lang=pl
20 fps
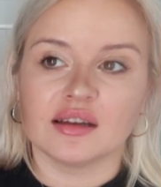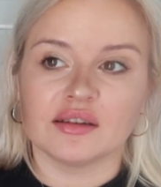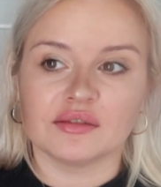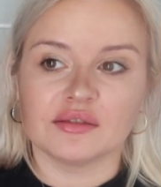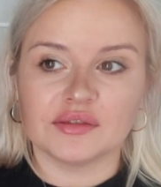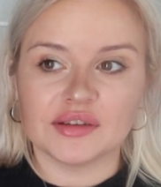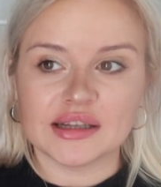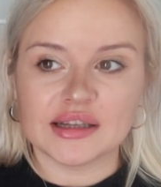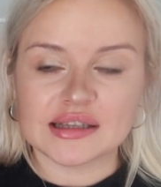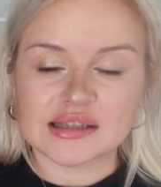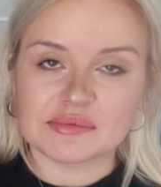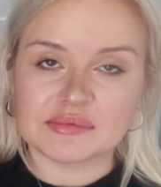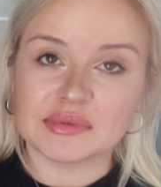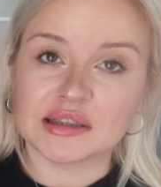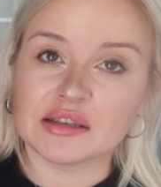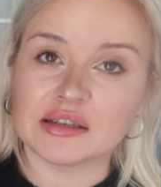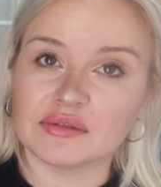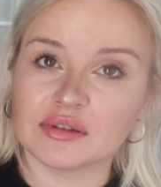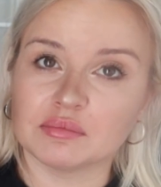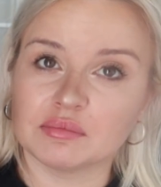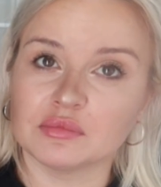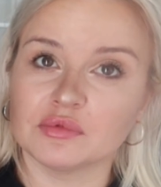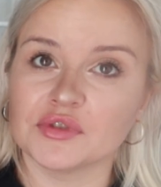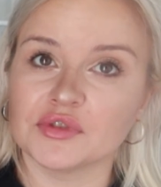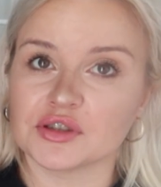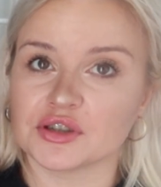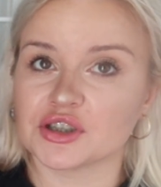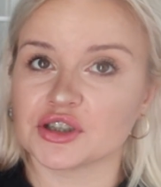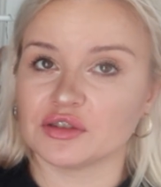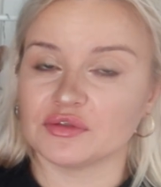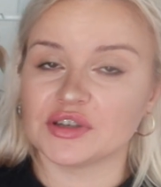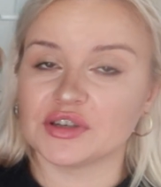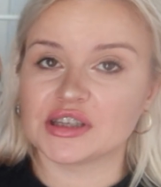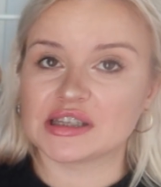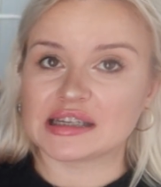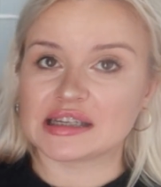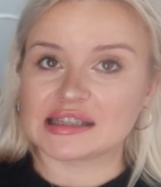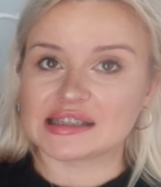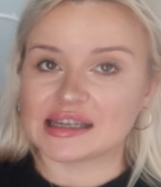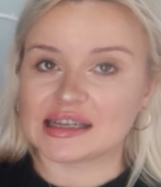Więc będę Wam mówić
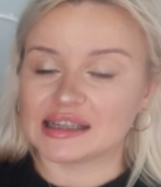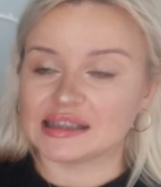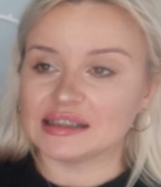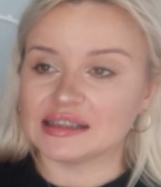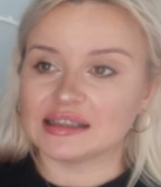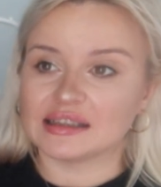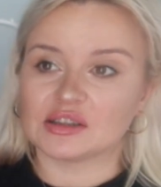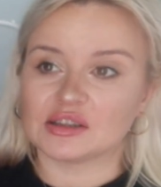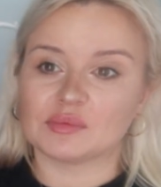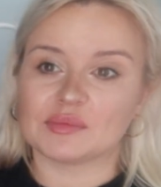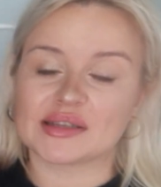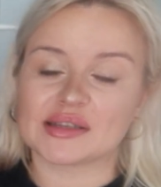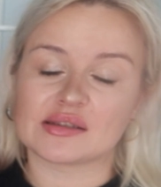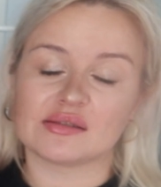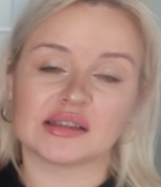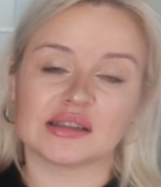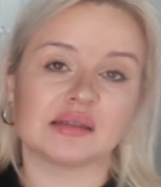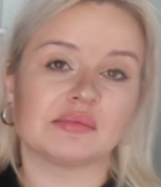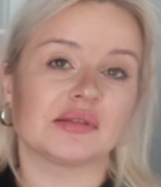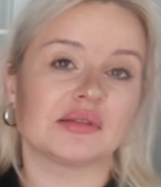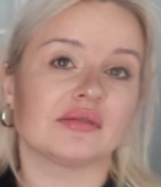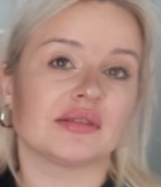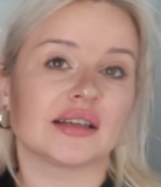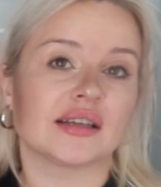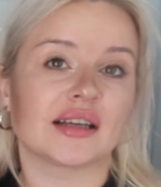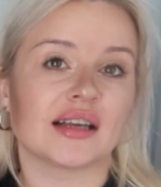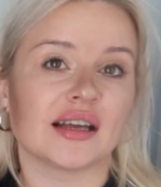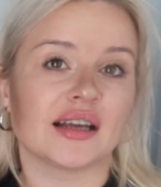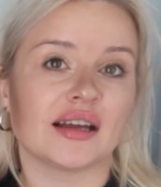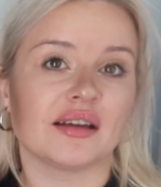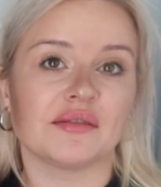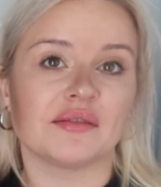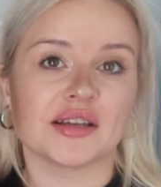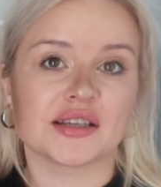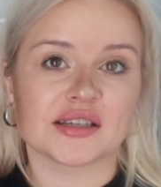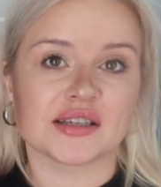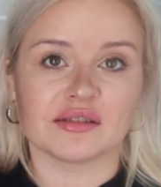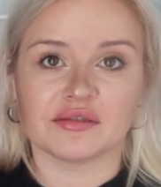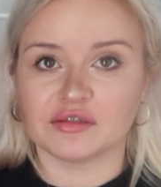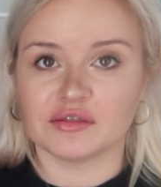oczywiście ceny, natomiast one będą takie,
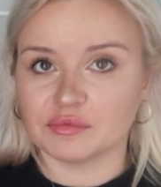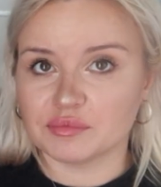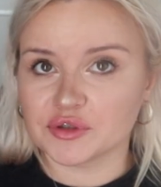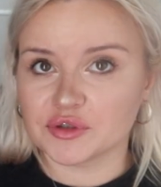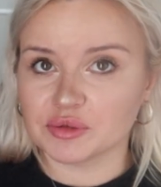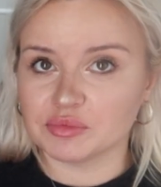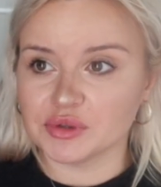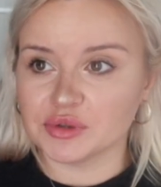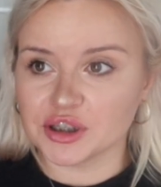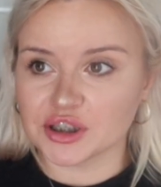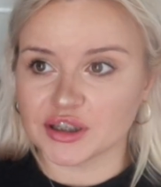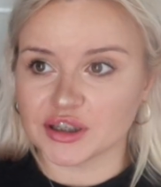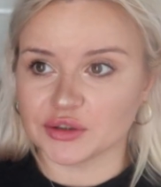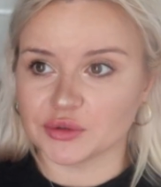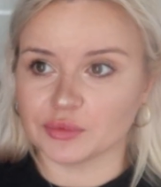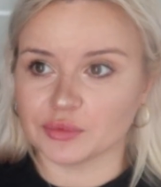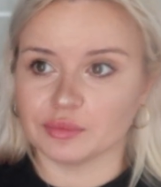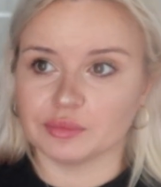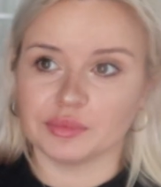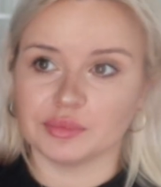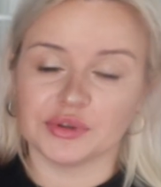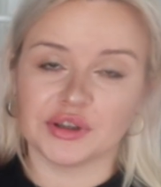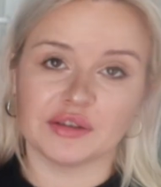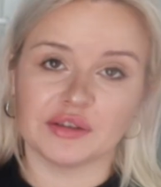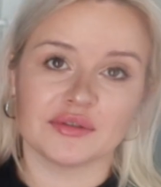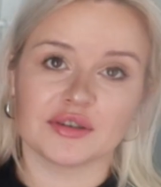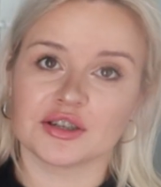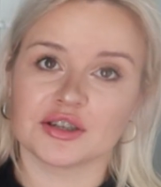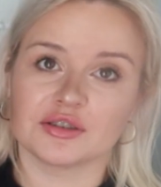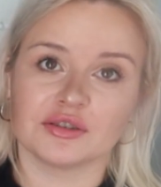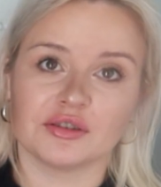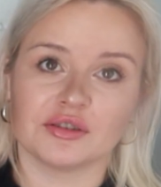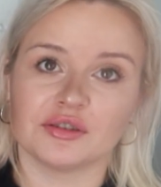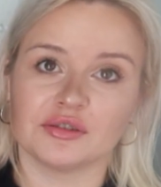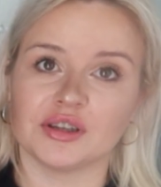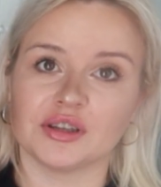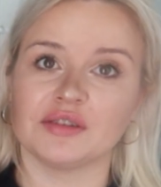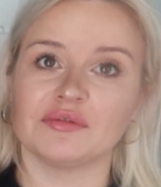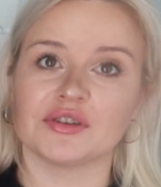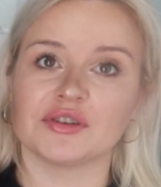wiecie, w przybliżeniu, ponieważ
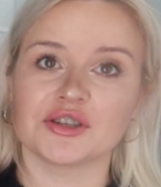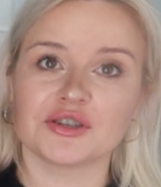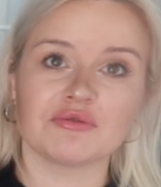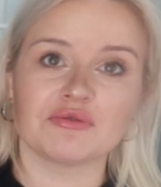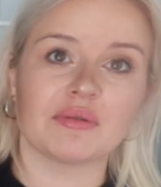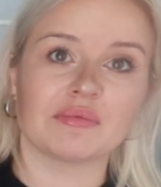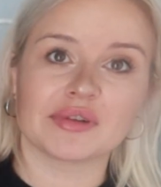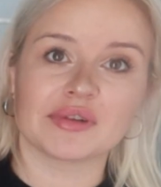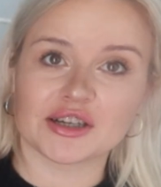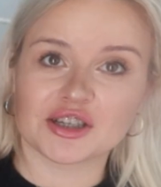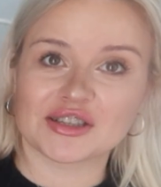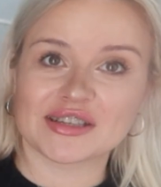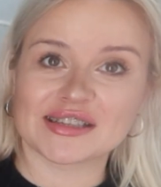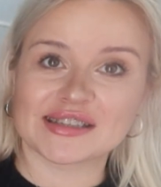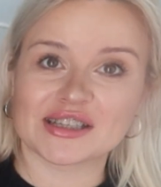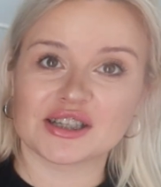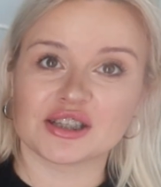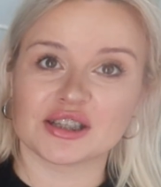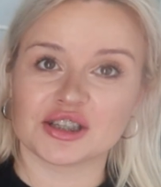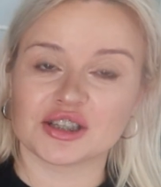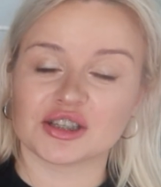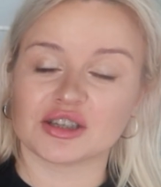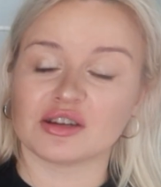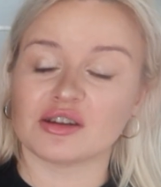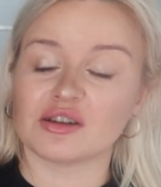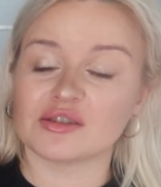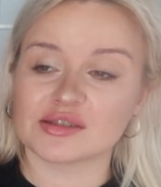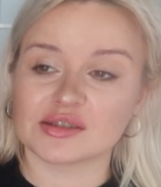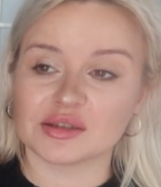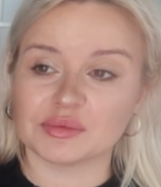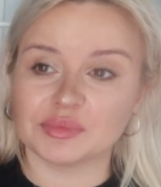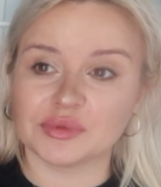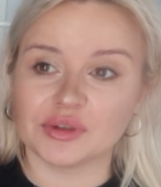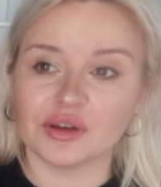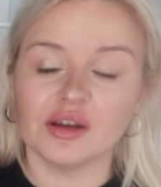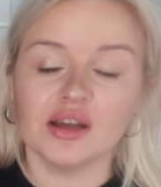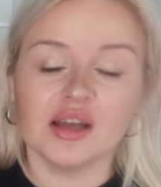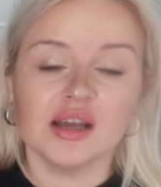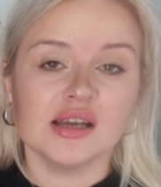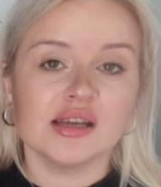no, nie ważyłam każdej z tych rzeczy osobno